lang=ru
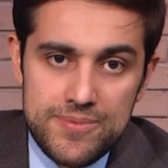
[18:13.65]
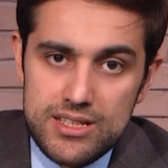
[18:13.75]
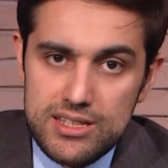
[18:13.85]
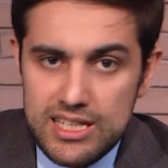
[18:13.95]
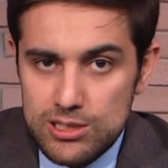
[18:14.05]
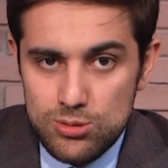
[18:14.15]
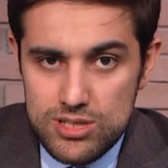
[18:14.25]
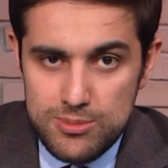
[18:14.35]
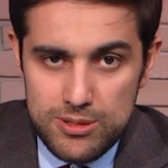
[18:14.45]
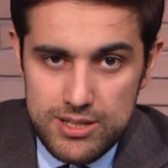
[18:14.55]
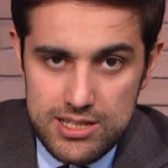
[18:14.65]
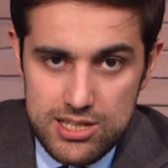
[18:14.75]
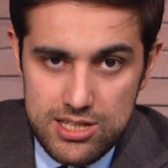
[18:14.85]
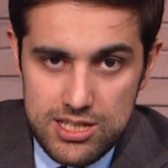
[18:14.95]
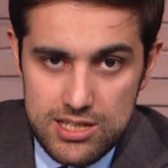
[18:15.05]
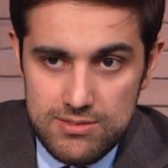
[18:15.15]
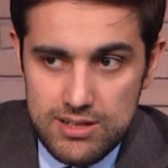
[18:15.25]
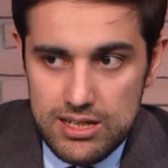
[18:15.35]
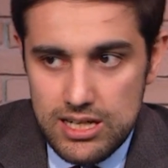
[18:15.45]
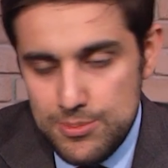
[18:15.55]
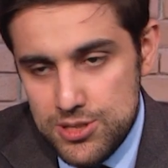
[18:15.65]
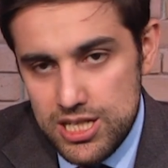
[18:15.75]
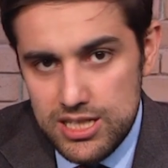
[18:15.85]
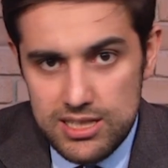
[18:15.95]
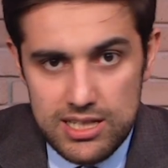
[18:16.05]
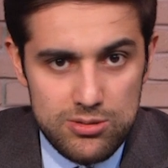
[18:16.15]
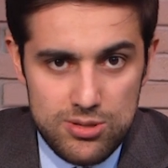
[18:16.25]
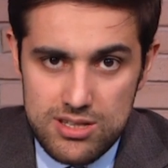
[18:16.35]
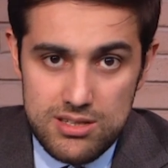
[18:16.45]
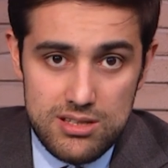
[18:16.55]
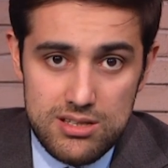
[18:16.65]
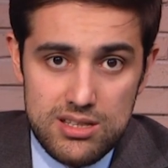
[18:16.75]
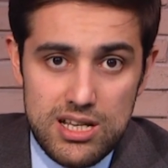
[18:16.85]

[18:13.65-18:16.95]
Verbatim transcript: нет дипломатического общения, да, то есть э,